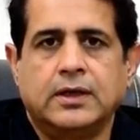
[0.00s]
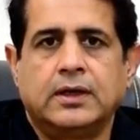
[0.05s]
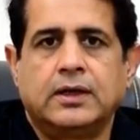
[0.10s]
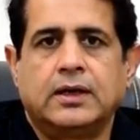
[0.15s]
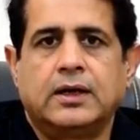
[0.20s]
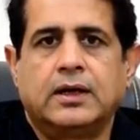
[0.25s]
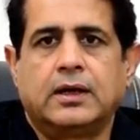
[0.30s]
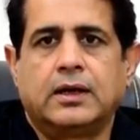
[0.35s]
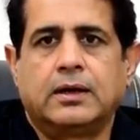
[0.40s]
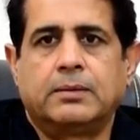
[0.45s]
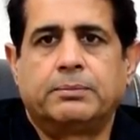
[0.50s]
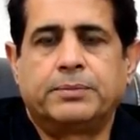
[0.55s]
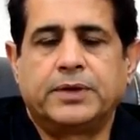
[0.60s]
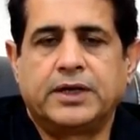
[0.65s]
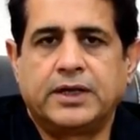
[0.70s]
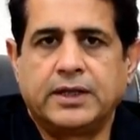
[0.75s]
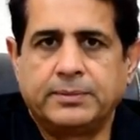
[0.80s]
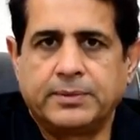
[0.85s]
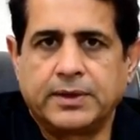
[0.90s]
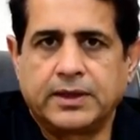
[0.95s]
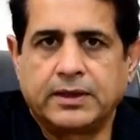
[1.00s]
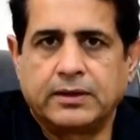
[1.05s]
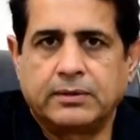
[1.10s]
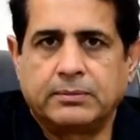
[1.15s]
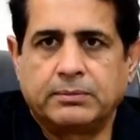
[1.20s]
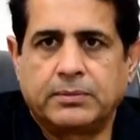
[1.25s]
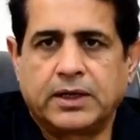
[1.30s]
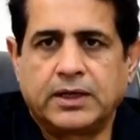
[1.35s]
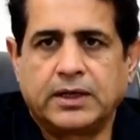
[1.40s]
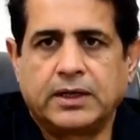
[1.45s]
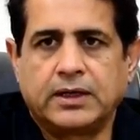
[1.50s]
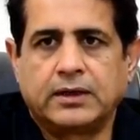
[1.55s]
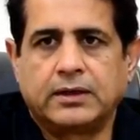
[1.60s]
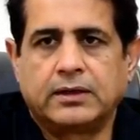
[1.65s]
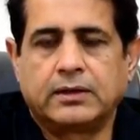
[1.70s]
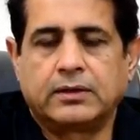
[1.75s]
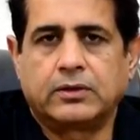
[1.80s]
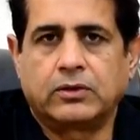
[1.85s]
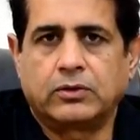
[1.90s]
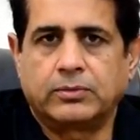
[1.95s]
पिंडी में माड़ी
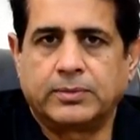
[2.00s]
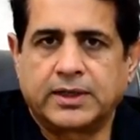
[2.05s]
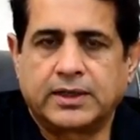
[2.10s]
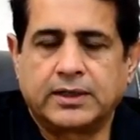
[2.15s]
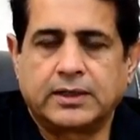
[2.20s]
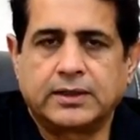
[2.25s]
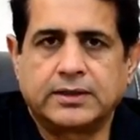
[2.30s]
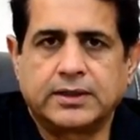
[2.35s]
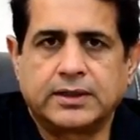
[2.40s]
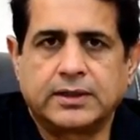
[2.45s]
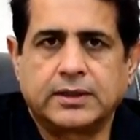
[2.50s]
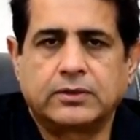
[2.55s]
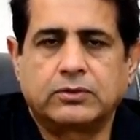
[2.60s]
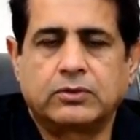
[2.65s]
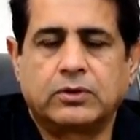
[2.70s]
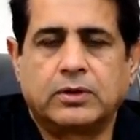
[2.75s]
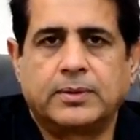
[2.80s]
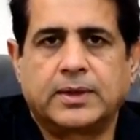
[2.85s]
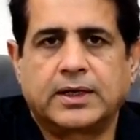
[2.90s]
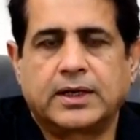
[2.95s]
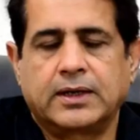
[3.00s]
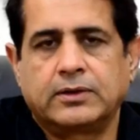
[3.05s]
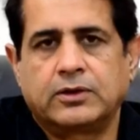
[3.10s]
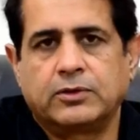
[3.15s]
ग्राउंड में खेला जाएगा तो हमारा